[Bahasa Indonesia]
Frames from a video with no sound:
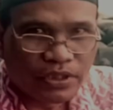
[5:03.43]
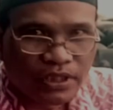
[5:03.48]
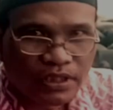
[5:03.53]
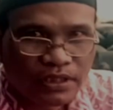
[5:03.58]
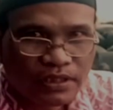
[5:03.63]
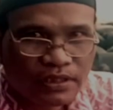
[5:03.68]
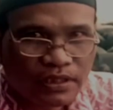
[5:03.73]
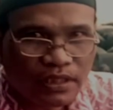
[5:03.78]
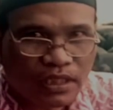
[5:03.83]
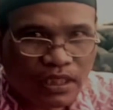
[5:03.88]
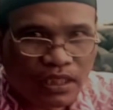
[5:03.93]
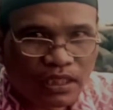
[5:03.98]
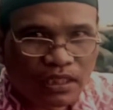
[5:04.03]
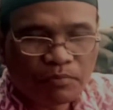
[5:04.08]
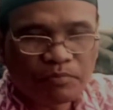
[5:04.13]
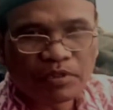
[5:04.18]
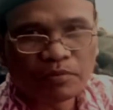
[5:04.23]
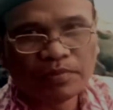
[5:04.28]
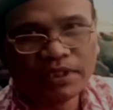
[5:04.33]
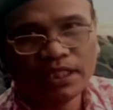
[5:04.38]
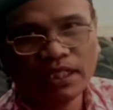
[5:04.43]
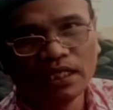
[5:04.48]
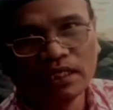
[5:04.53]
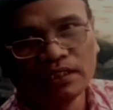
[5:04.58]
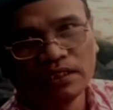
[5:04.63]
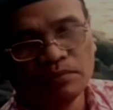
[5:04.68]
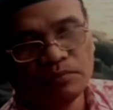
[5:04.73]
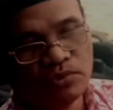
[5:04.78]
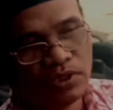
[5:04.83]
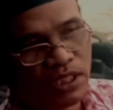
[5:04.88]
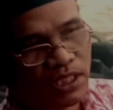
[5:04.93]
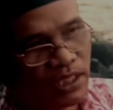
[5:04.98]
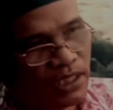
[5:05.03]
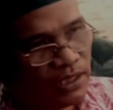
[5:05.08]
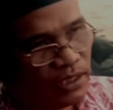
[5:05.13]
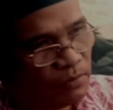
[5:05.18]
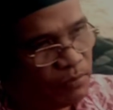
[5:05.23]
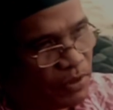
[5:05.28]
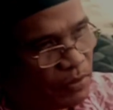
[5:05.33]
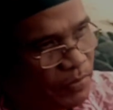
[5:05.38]
ya karena perbedaannya bukan
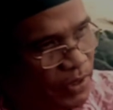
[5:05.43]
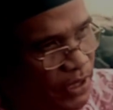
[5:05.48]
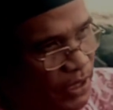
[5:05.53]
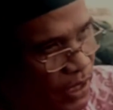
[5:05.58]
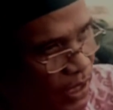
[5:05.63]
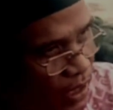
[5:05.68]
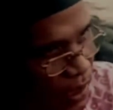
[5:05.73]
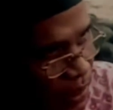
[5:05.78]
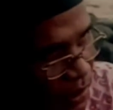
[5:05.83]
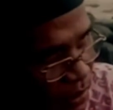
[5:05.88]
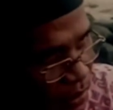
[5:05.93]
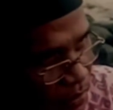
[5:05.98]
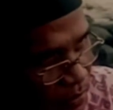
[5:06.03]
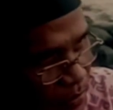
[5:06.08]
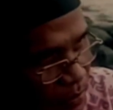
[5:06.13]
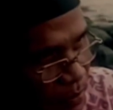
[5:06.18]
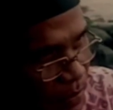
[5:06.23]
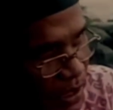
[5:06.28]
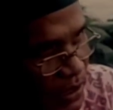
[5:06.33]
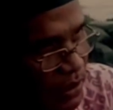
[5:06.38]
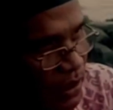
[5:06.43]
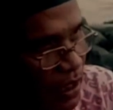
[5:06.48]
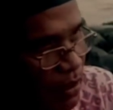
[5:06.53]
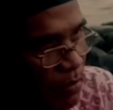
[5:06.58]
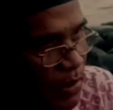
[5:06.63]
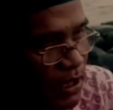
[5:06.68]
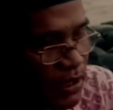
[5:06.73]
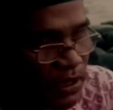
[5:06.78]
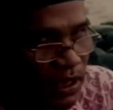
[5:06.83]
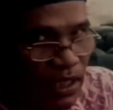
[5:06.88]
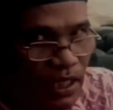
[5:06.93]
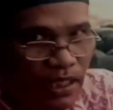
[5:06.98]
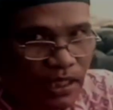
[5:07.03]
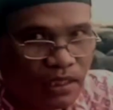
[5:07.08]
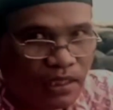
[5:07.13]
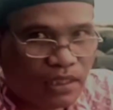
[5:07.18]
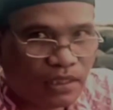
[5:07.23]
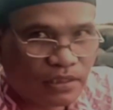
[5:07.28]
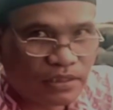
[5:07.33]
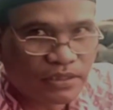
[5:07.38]
hanya perbedaan masalah-masalah
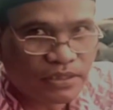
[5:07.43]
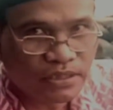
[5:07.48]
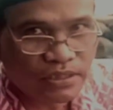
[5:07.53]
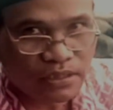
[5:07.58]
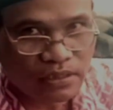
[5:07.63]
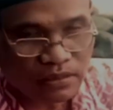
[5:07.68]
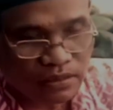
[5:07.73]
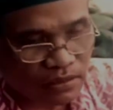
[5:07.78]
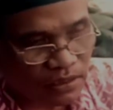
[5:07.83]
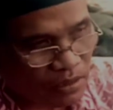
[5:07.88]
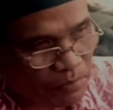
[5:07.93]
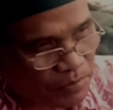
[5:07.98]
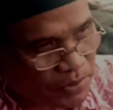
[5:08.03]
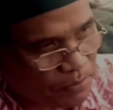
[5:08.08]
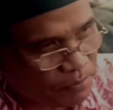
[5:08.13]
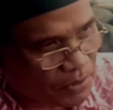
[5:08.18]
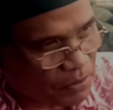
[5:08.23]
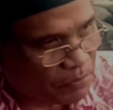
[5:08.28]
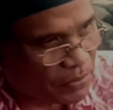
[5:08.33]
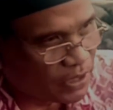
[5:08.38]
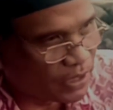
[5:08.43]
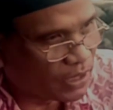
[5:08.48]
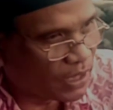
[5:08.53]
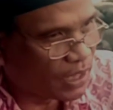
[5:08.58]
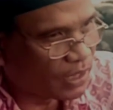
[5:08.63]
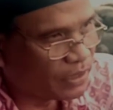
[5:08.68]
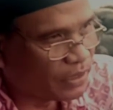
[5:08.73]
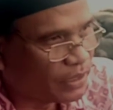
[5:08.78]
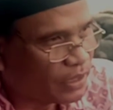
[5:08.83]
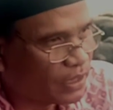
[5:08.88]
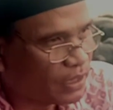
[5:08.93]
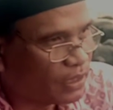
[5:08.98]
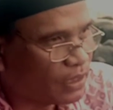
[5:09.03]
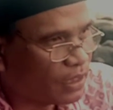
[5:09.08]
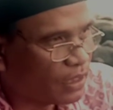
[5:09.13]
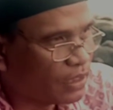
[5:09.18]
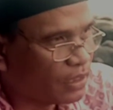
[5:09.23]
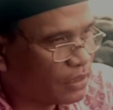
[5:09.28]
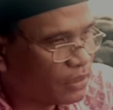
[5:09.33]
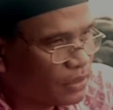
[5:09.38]
hal-hal kecil tetapi perbedaan ini
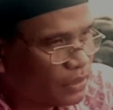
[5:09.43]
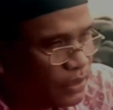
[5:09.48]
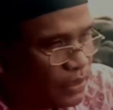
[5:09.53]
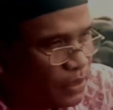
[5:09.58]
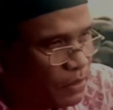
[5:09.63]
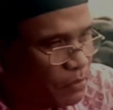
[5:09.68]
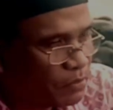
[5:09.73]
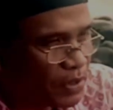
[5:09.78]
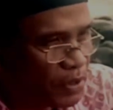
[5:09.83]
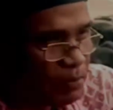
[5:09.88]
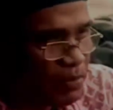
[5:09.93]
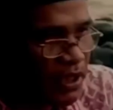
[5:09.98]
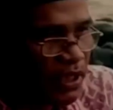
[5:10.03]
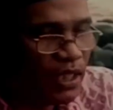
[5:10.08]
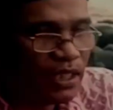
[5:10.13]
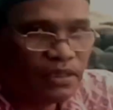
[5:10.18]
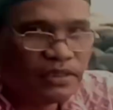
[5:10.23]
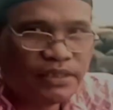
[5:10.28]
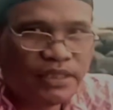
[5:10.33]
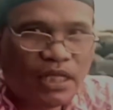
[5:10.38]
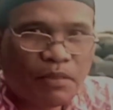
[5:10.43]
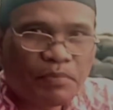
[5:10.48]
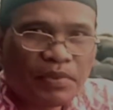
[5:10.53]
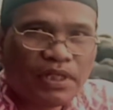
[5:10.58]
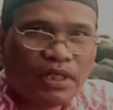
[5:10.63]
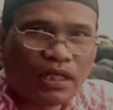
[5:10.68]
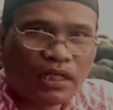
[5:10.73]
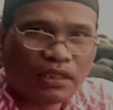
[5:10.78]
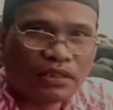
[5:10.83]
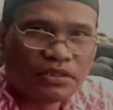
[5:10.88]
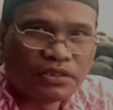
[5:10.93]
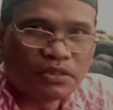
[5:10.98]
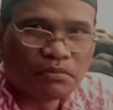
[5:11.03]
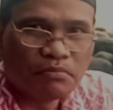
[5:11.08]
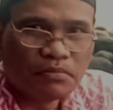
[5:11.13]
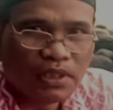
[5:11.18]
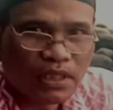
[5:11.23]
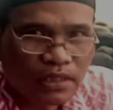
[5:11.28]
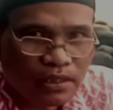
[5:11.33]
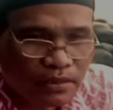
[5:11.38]
adalah perbedaan siapa yang akan
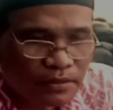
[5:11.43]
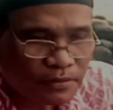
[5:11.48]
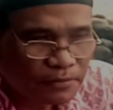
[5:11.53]
disembah